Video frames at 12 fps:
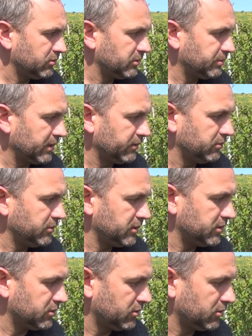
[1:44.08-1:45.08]
sprawą
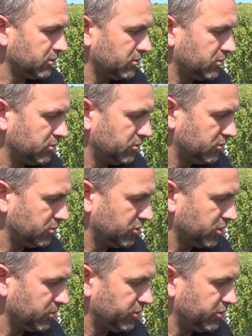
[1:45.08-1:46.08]
jest to,
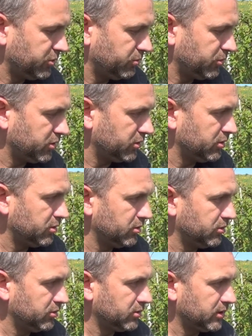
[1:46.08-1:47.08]
żebyśmy
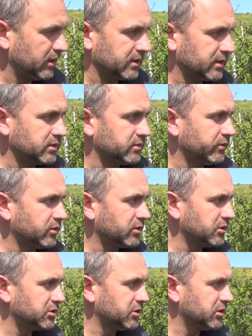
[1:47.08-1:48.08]
teraz w
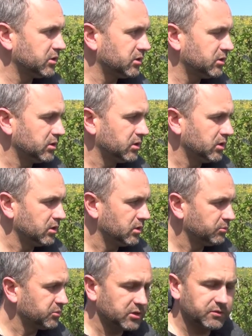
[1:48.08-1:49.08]
okresie
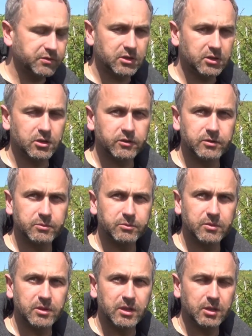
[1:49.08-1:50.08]
przedkwitniowym
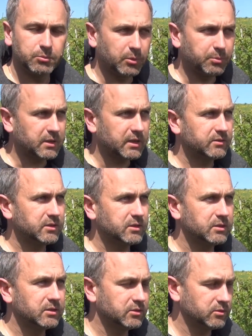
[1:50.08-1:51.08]

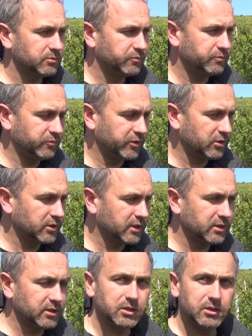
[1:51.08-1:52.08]
poprawnie
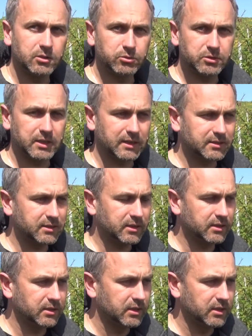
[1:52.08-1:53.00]
wykonali lustrację.